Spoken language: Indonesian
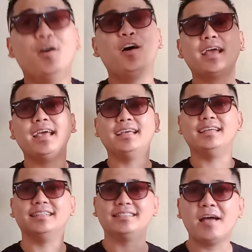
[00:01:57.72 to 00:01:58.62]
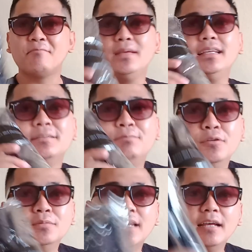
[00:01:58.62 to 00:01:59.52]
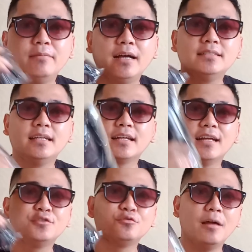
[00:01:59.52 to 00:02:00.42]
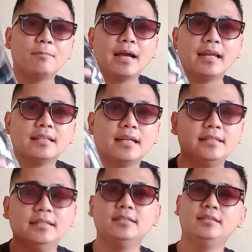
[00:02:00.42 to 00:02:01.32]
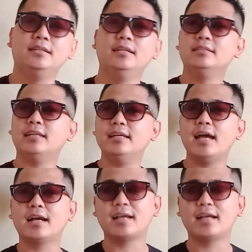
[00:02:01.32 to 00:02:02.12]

okay, tapi sebelum saya mengajarkan sulap karet tadi, saya